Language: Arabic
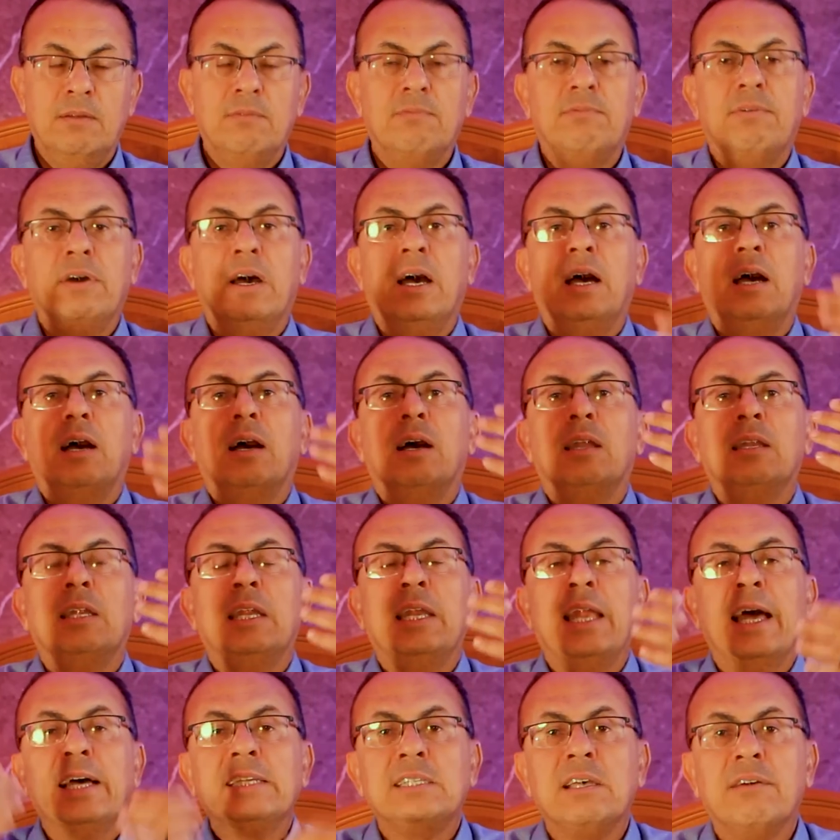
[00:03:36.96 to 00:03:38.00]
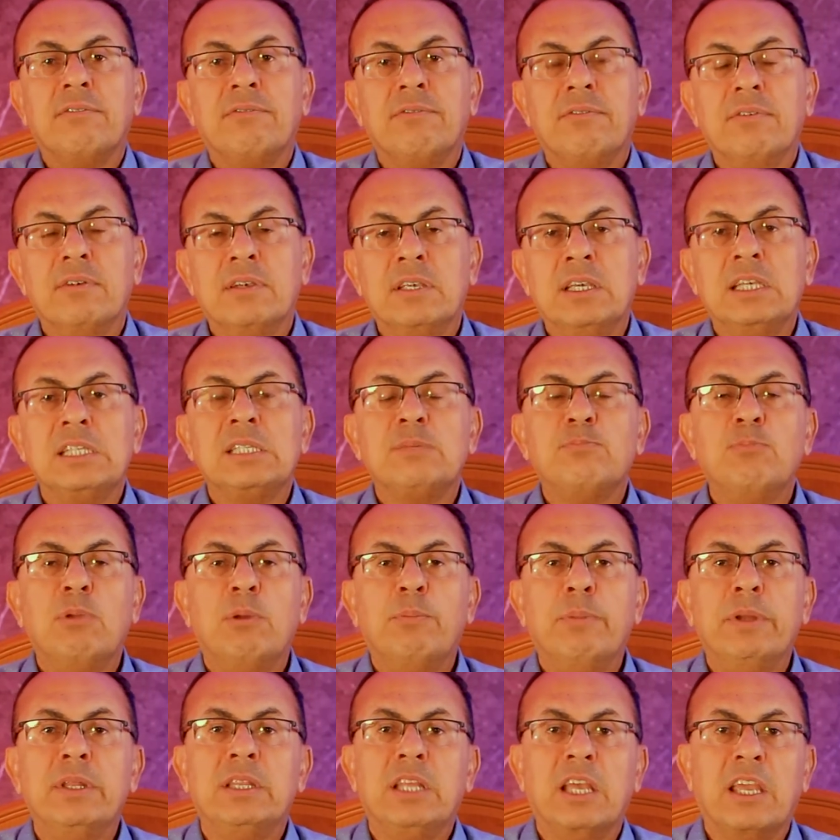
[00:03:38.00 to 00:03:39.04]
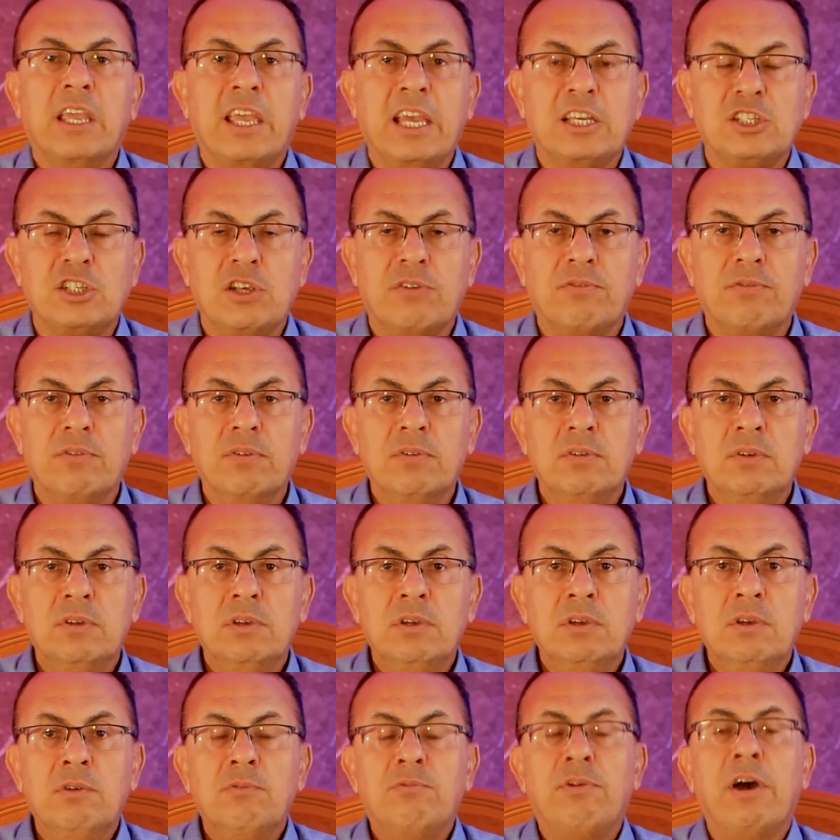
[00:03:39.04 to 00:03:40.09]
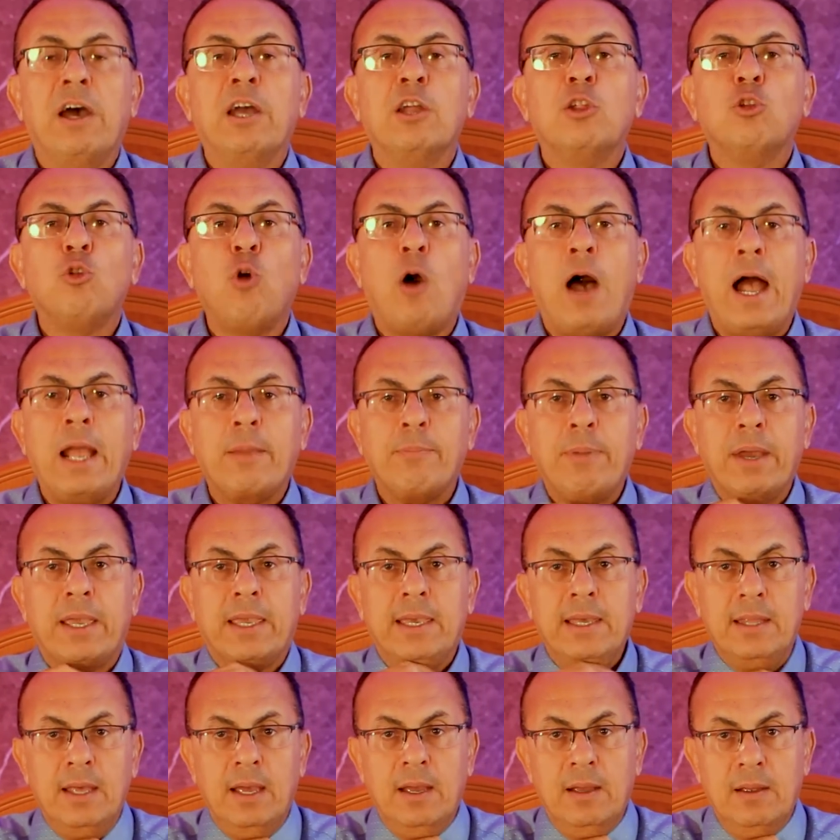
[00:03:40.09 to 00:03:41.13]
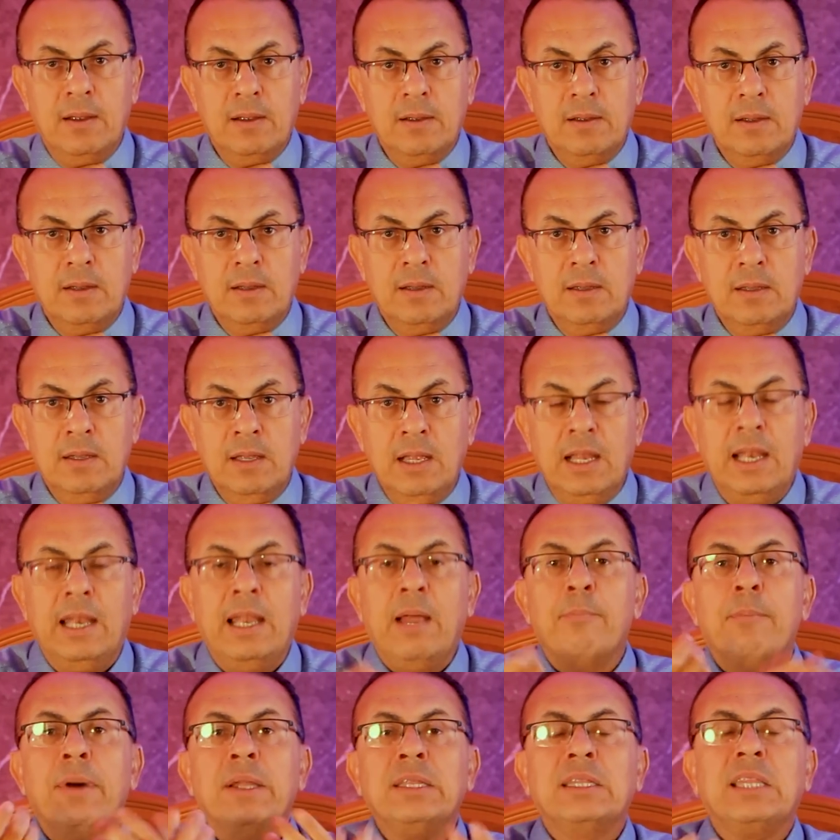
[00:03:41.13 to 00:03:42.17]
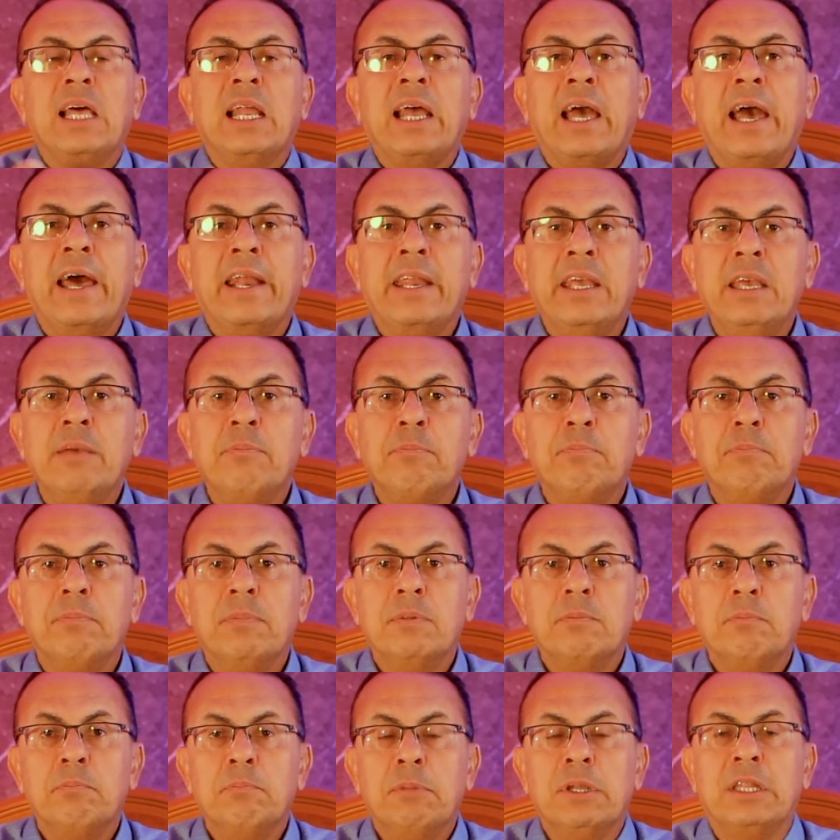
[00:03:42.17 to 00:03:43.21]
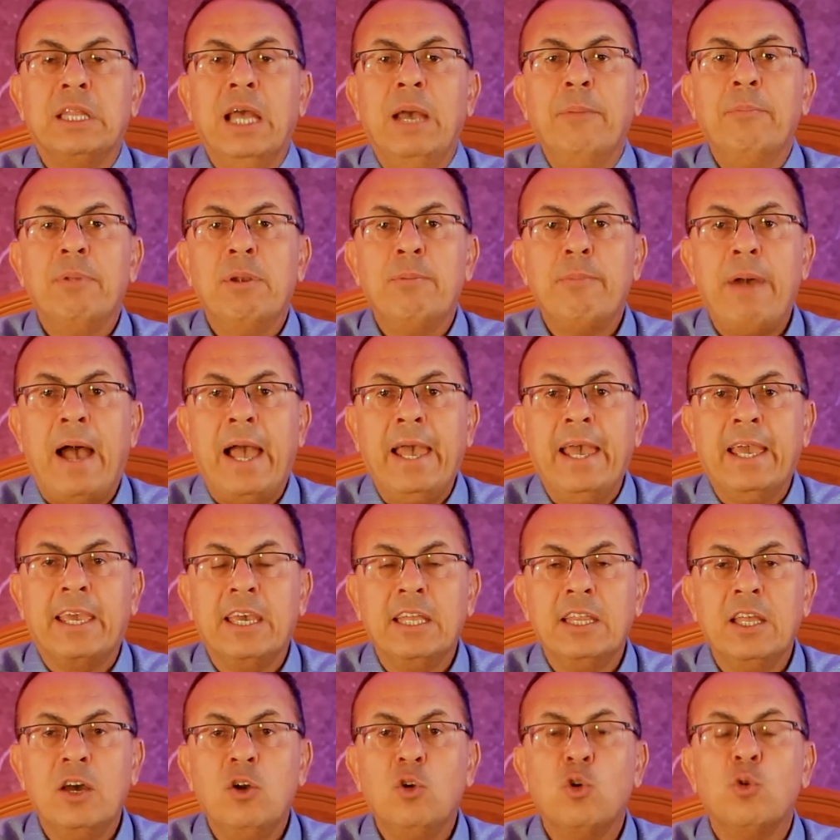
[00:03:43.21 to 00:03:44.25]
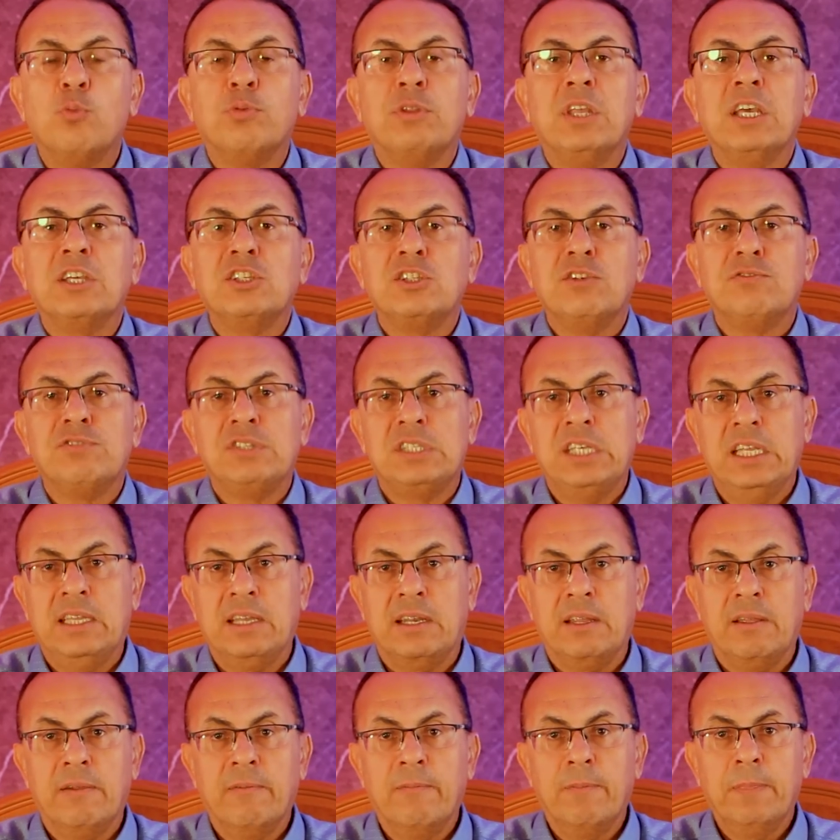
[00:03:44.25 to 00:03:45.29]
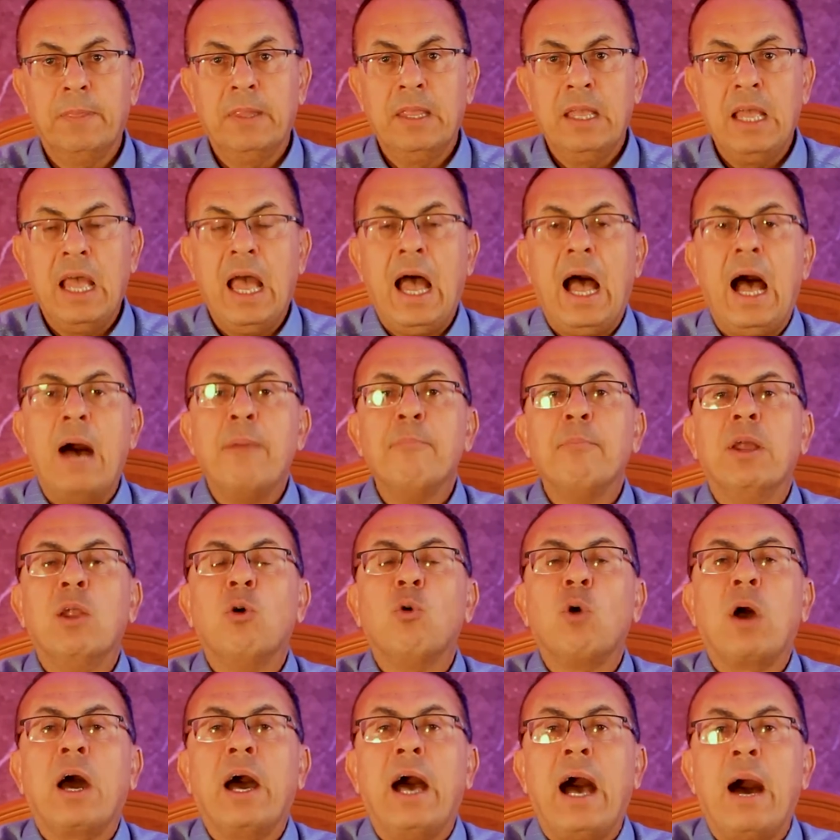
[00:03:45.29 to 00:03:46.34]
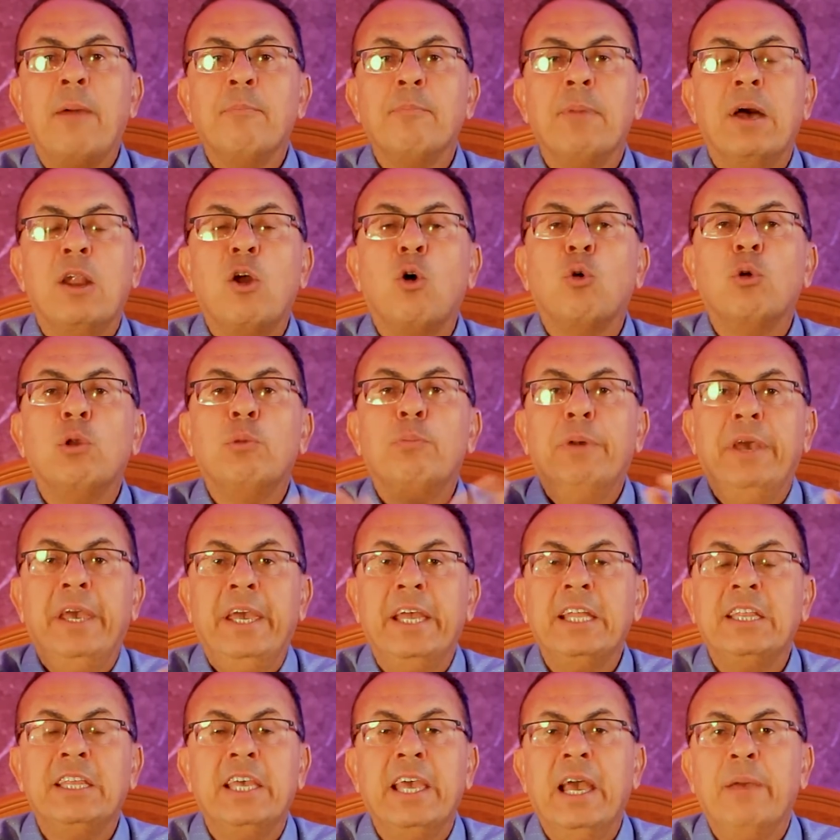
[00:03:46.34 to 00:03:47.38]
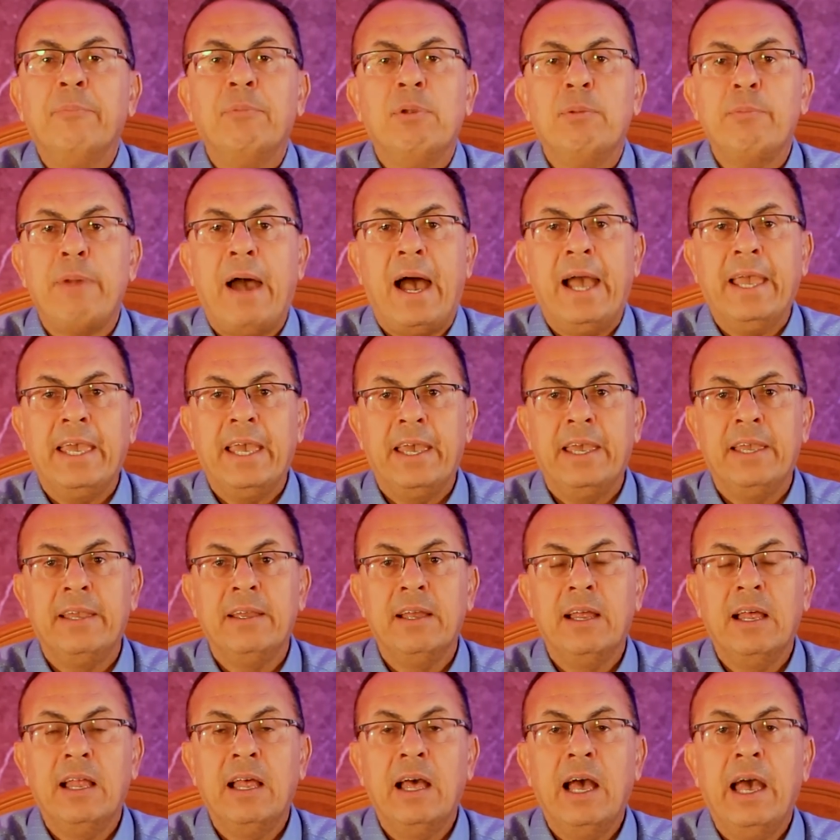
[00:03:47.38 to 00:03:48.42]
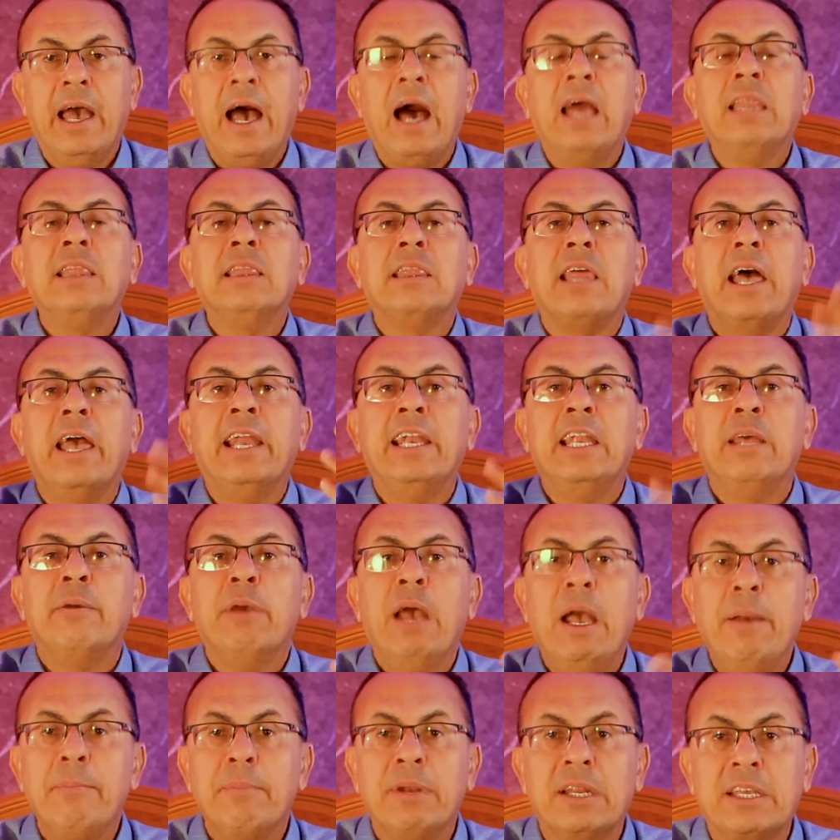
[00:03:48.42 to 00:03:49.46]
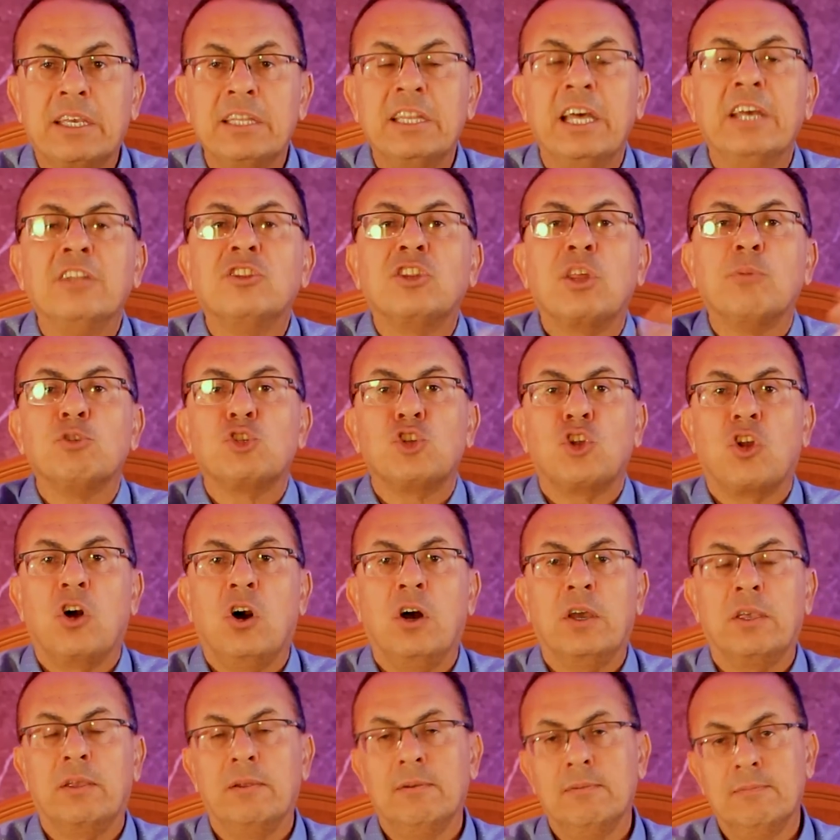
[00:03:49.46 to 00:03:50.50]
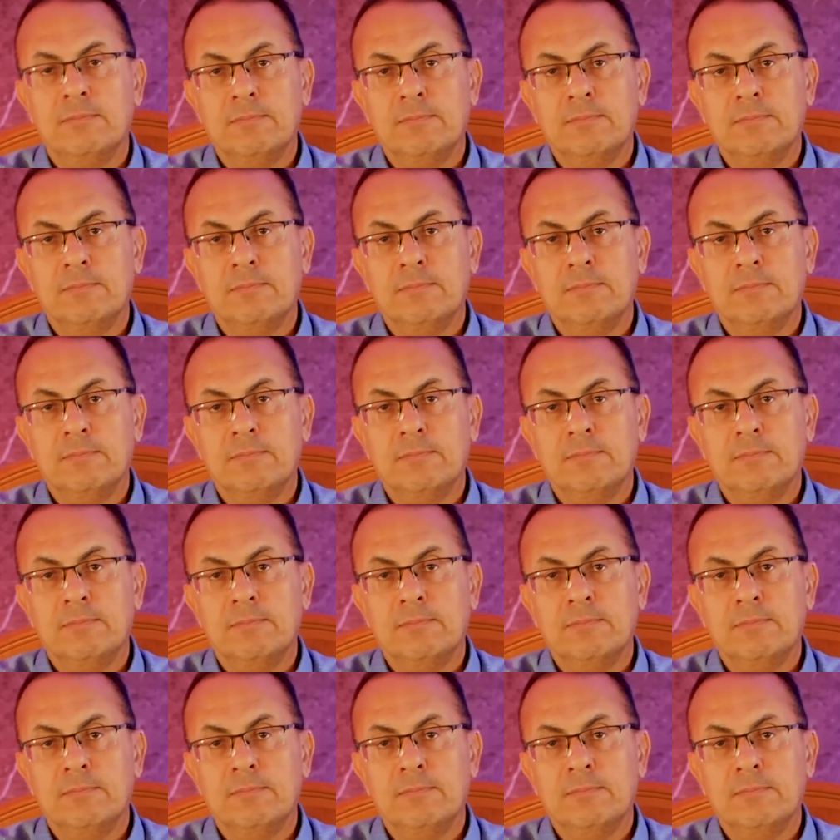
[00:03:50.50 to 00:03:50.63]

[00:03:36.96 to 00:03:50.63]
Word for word: فللاسف جسم البنت انكشف فقالت له عاجبك كده لما انت الغريب بتعمل معايا كده وبتكشف صدري اما لو غ... اما لو البعيد يعمل معايا ايه انت اللي بيعمل كده انت مش راجل